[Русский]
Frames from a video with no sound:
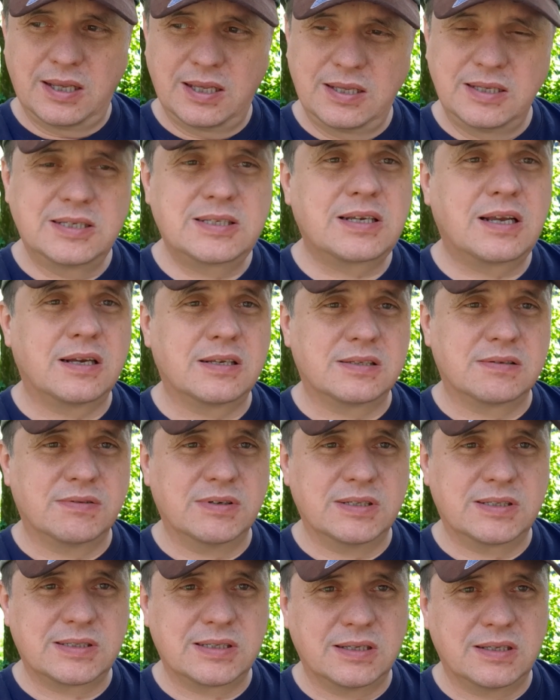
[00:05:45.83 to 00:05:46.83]
И
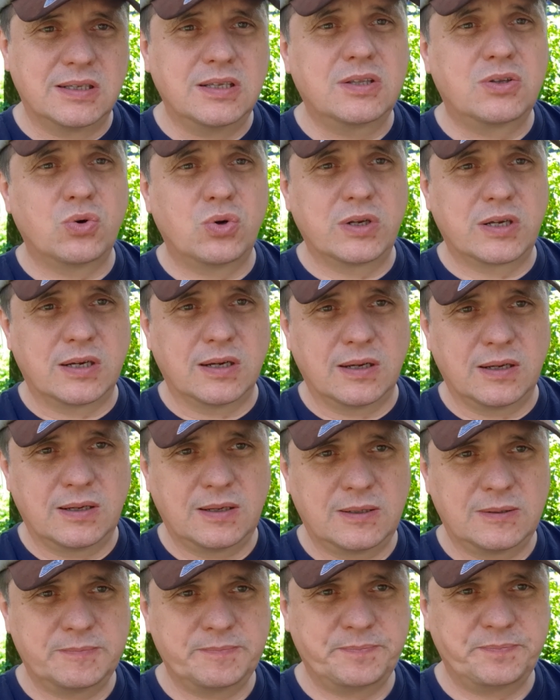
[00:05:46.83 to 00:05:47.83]
сказывается не только,
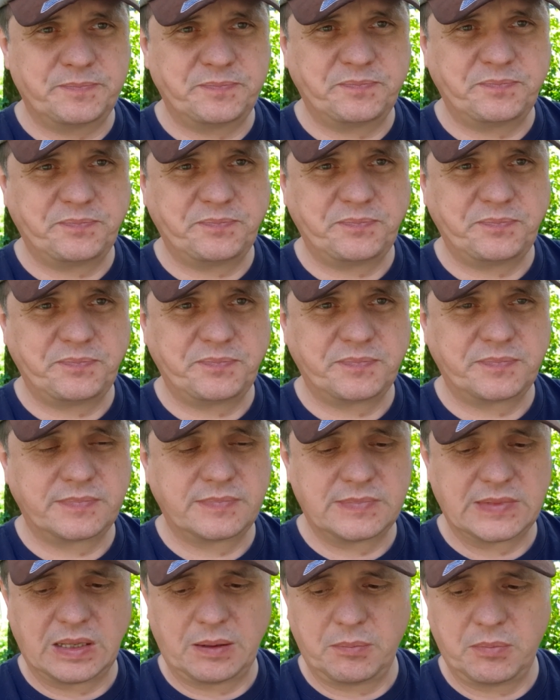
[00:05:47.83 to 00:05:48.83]

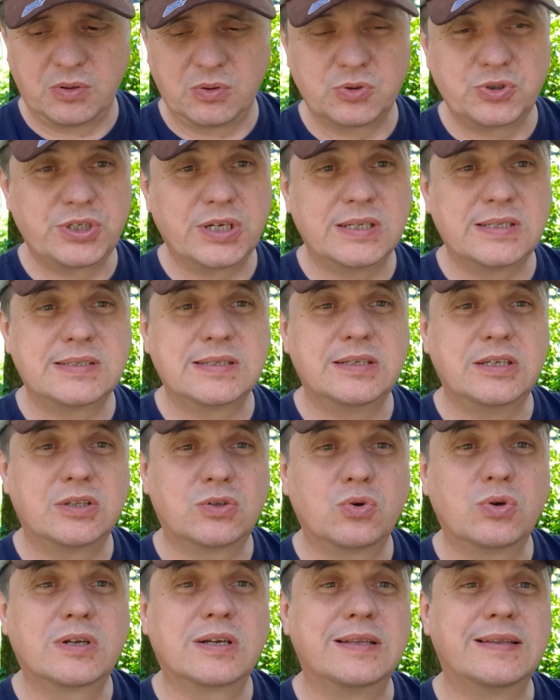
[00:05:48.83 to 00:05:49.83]
получается, не
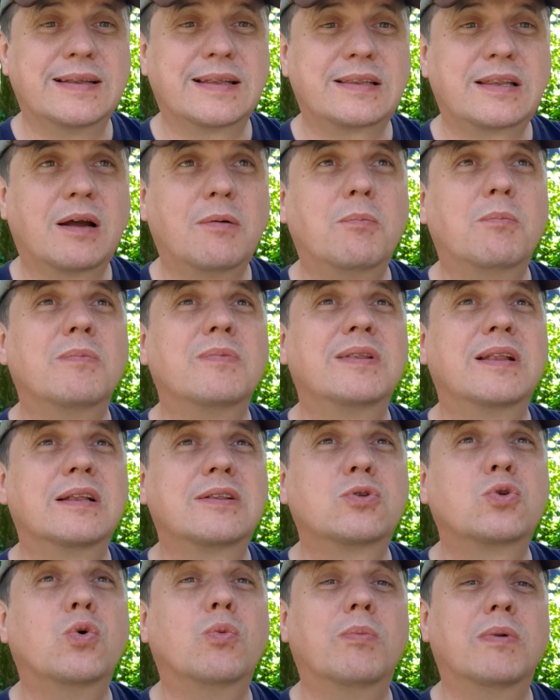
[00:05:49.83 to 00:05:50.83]
только на, там, на
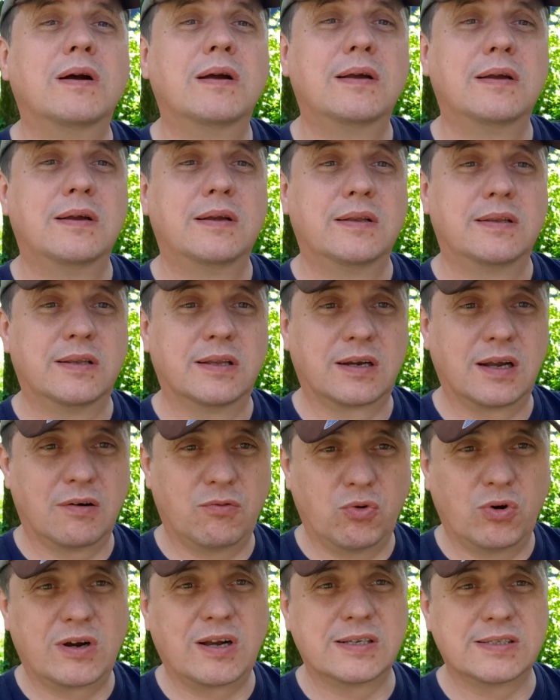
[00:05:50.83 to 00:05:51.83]
том, на
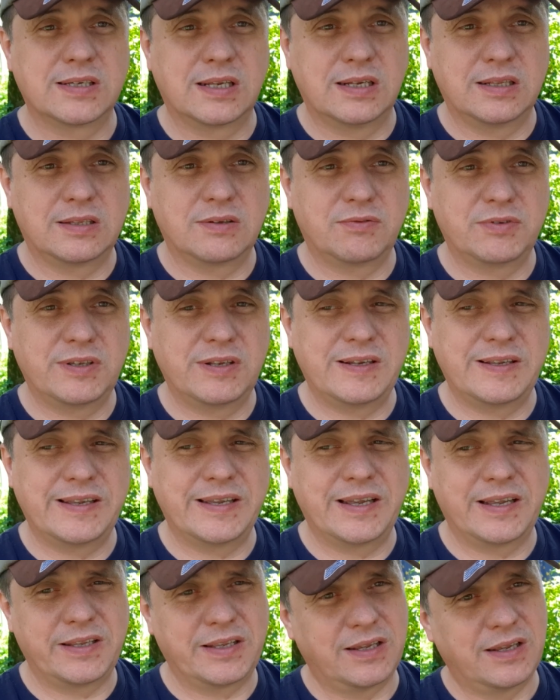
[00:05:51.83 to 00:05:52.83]
кого оказали это
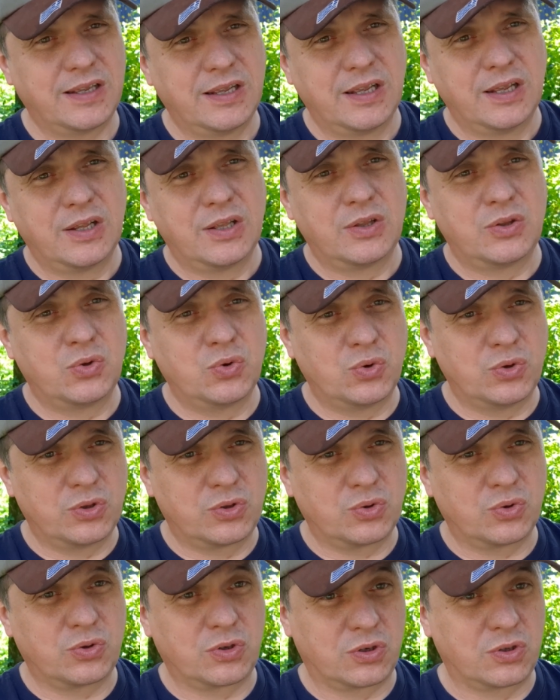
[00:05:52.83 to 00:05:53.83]
влияние, но и
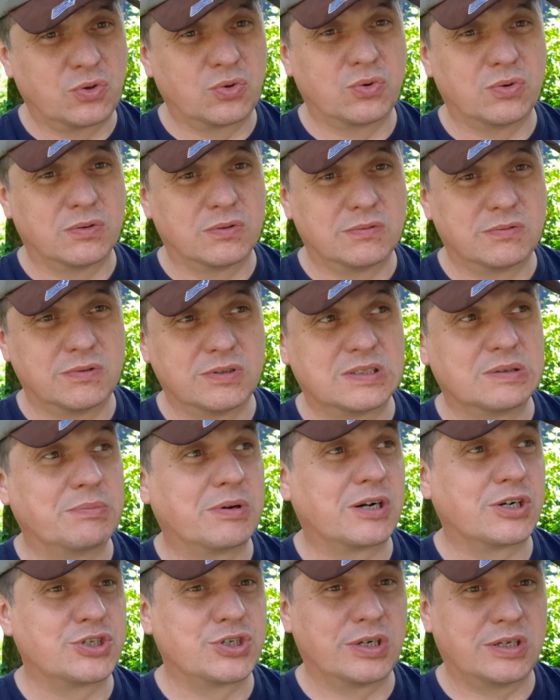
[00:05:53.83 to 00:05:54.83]
тот, кто
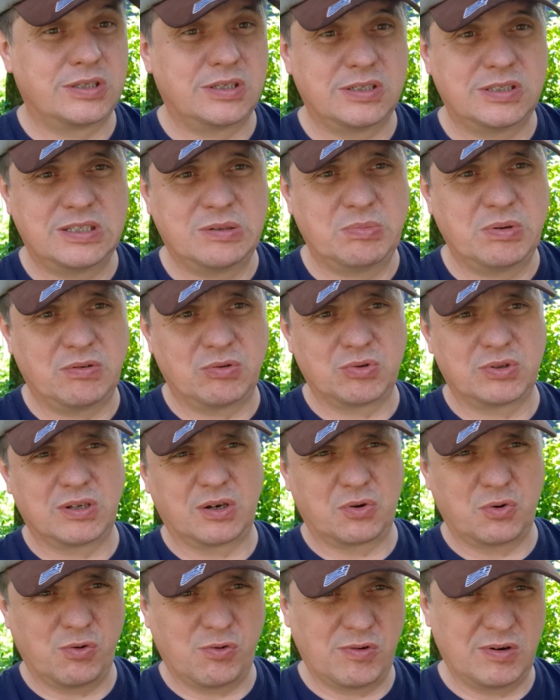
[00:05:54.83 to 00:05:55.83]
изображает из себя вот
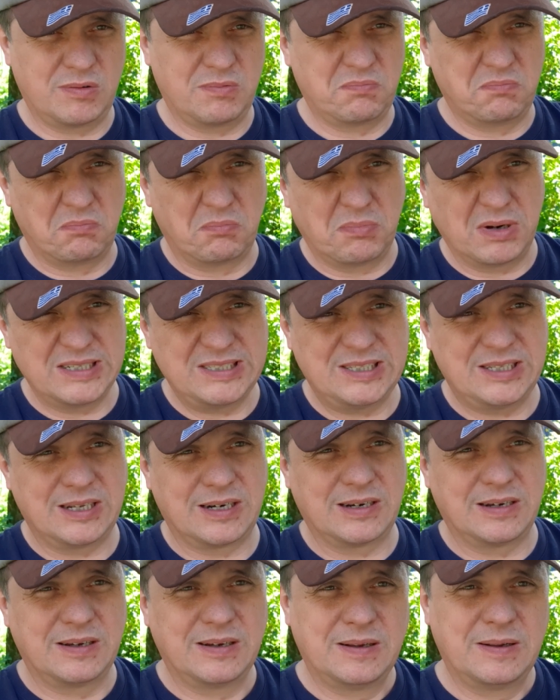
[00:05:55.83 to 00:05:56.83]
такого
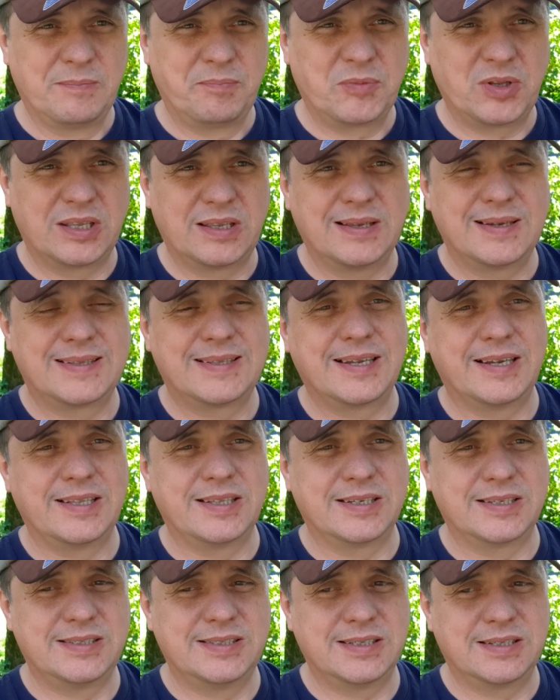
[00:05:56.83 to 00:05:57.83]
мастера таких
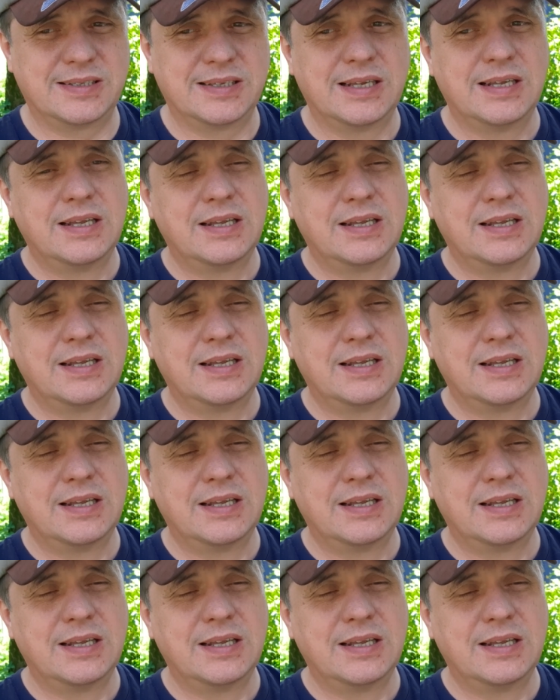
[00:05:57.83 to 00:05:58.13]
тайных дел,